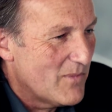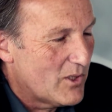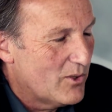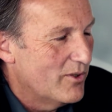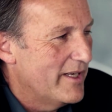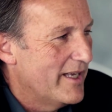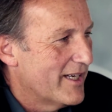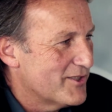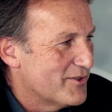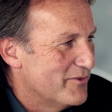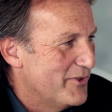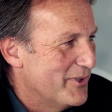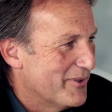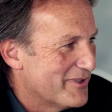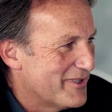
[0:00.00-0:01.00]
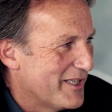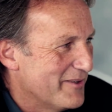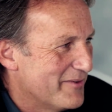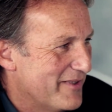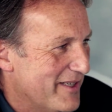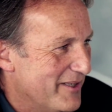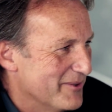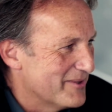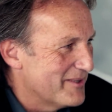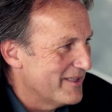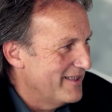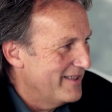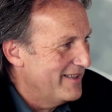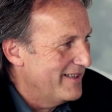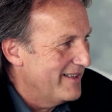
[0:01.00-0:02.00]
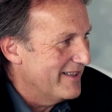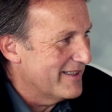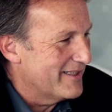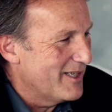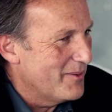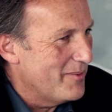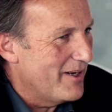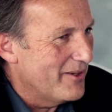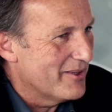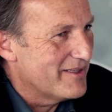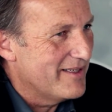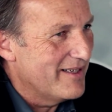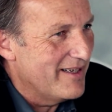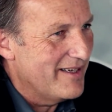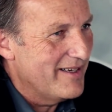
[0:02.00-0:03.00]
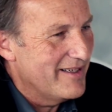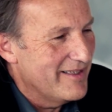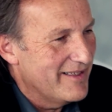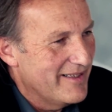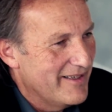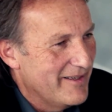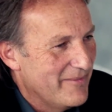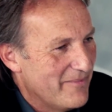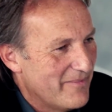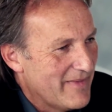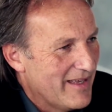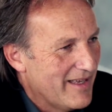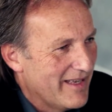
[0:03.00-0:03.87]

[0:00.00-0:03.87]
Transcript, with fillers: cholerischen Führungskräfte aus. Ich glaube, auch da äh, ja.